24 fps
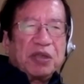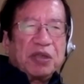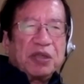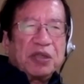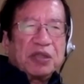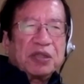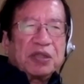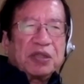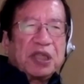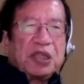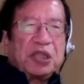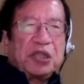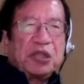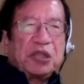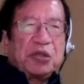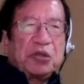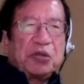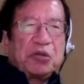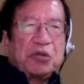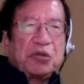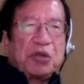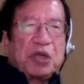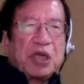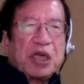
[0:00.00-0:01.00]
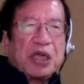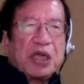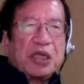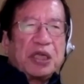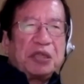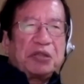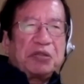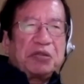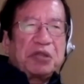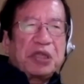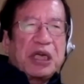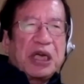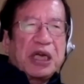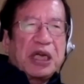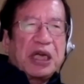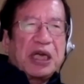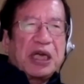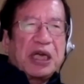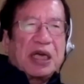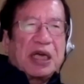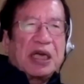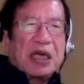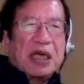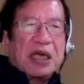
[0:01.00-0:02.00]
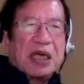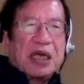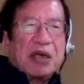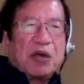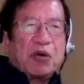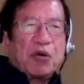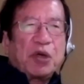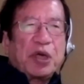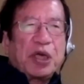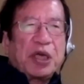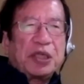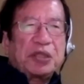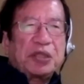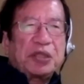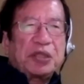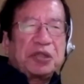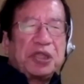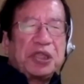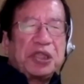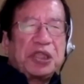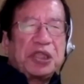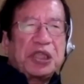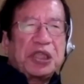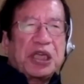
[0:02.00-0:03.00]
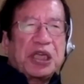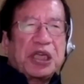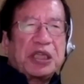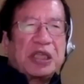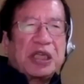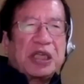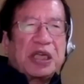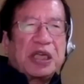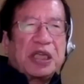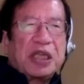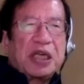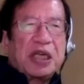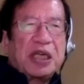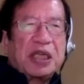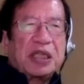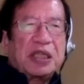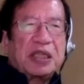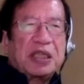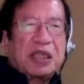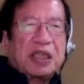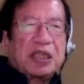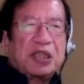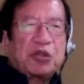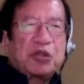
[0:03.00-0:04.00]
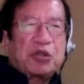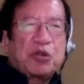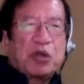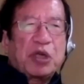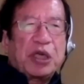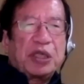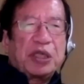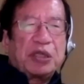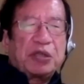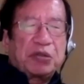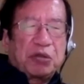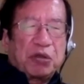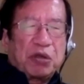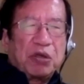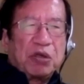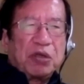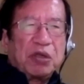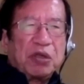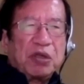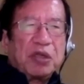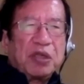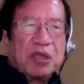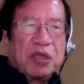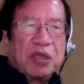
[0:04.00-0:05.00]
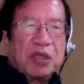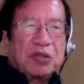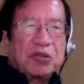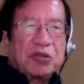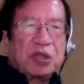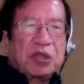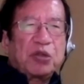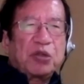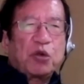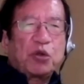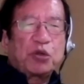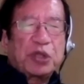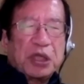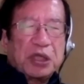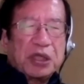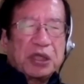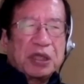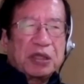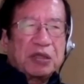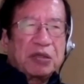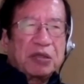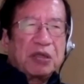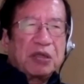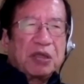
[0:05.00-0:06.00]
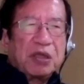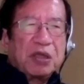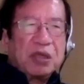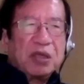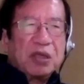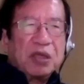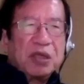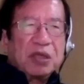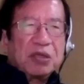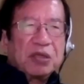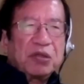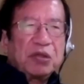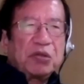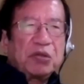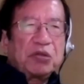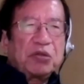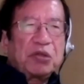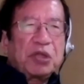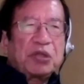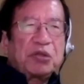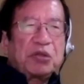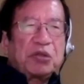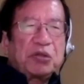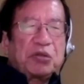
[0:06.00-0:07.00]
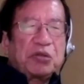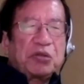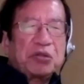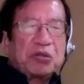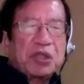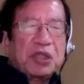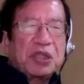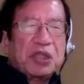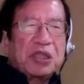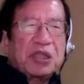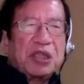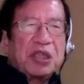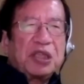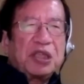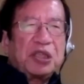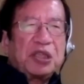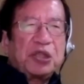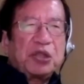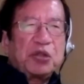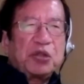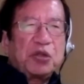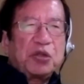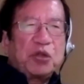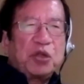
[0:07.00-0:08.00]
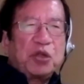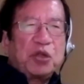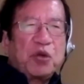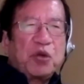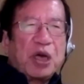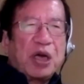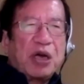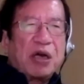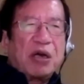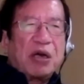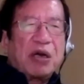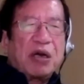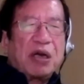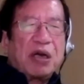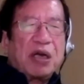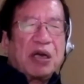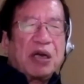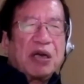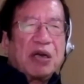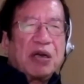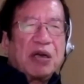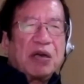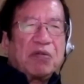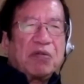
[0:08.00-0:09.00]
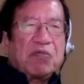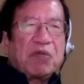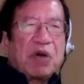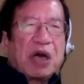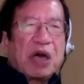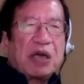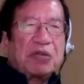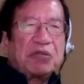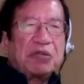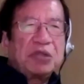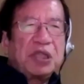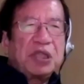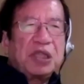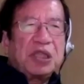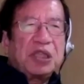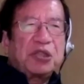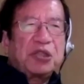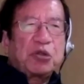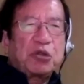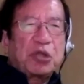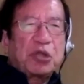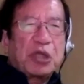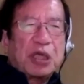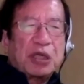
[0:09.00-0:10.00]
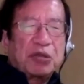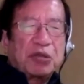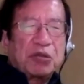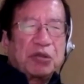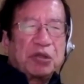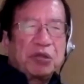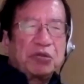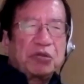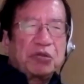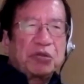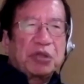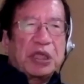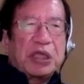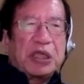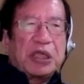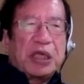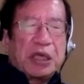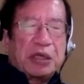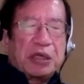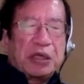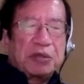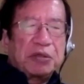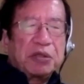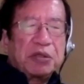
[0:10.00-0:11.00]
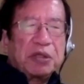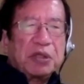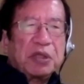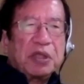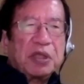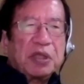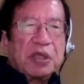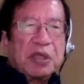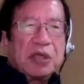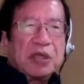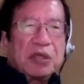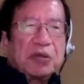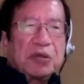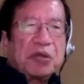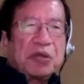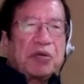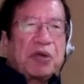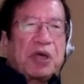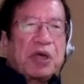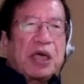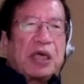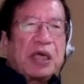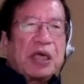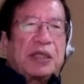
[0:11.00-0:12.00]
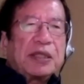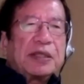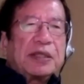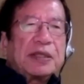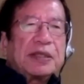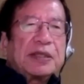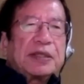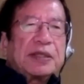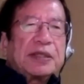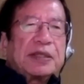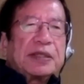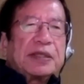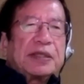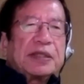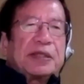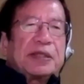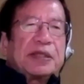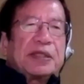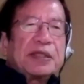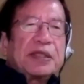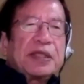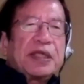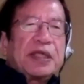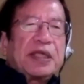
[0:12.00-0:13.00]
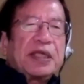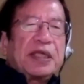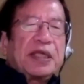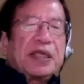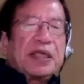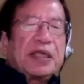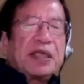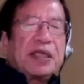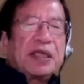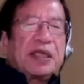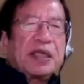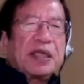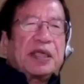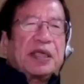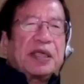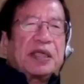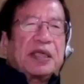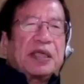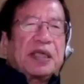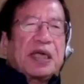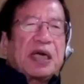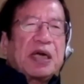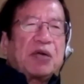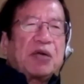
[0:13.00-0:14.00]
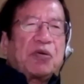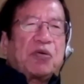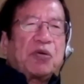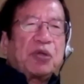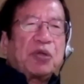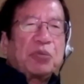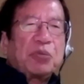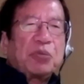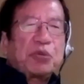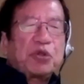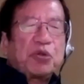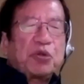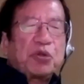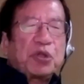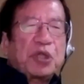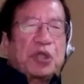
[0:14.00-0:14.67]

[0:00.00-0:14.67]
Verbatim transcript: 一郎がいるから、補欠にしかなれなかった人がいると。それは当然だと。ということはどういうことかって言ったら、一郎は悪い人だということは言える。これは、えー、学校でもそう